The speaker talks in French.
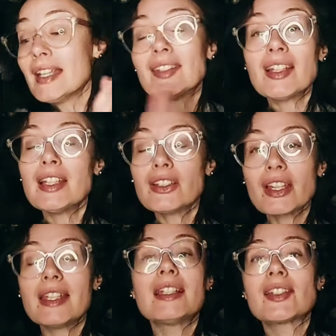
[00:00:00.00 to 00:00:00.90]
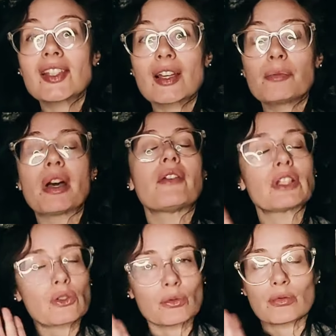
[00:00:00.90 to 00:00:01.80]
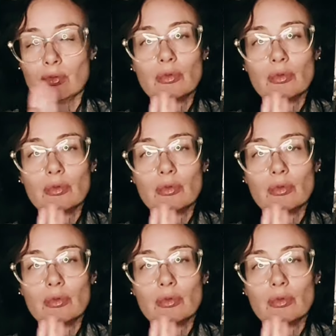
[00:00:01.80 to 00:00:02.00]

était léger, il était sympa avec son,